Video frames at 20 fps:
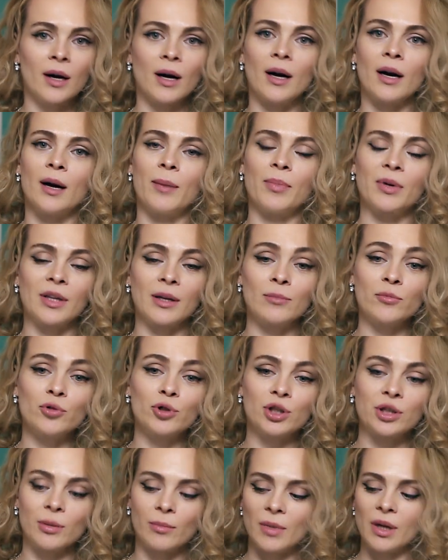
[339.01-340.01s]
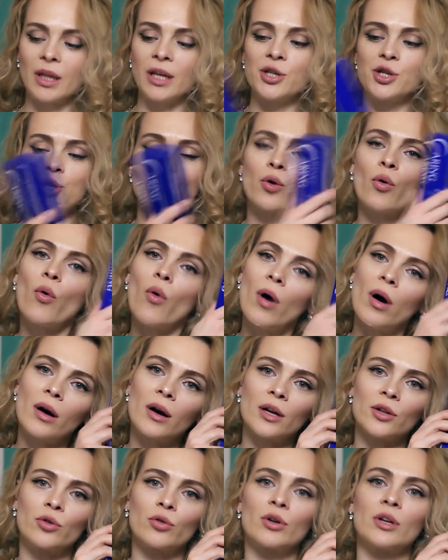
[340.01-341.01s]
э, потому что молочко,
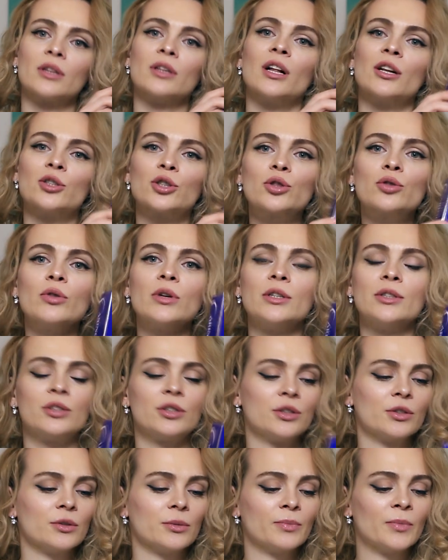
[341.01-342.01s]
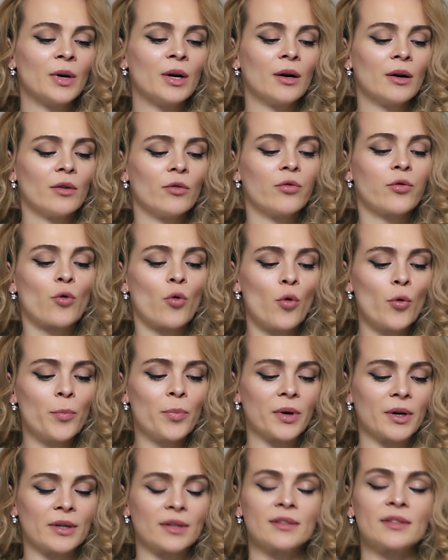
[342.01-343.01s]
которое должно идти в
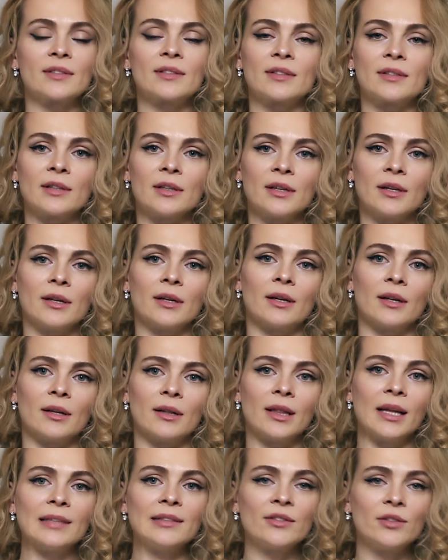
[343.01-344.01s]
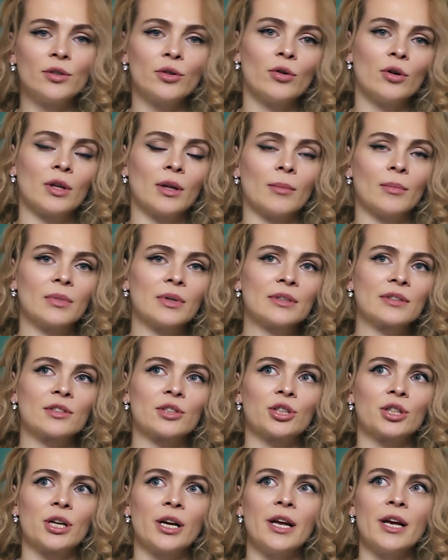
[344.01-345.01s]
купе с э, лосьоном, к
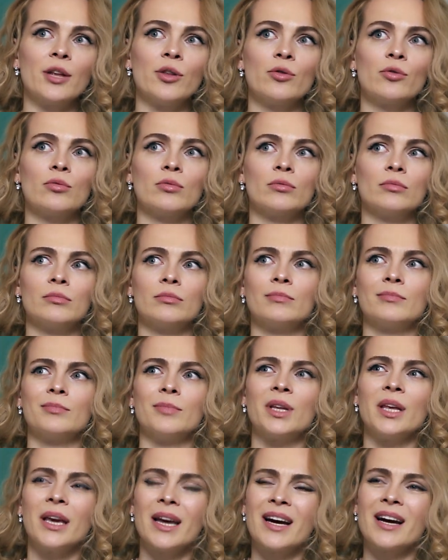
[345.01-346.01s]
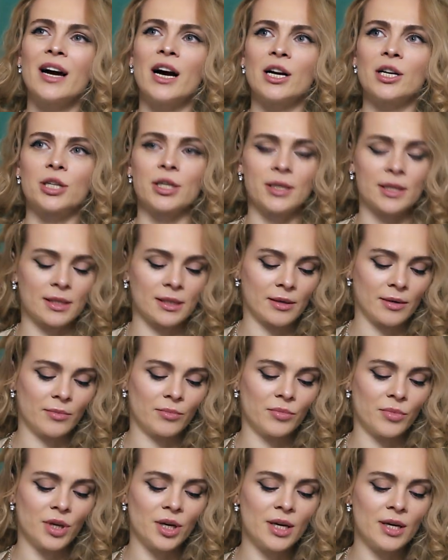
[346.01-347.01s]
сожалению, мне кажется,
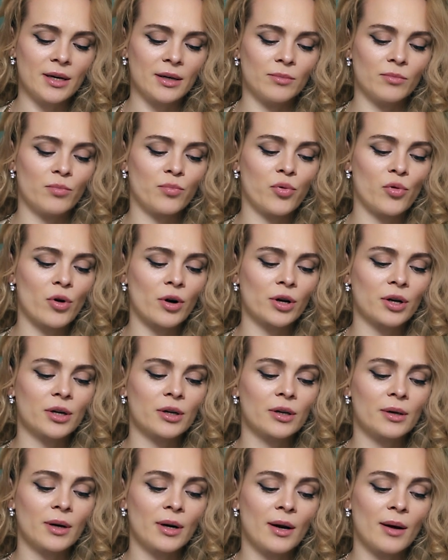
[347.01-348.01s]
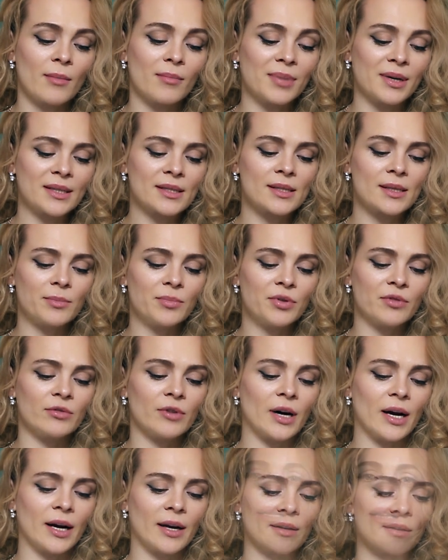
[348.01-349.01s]
мне портит
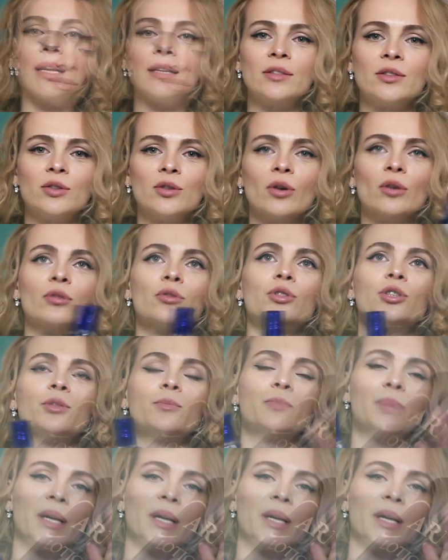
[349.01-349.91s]
подзабивает. Лосьон очень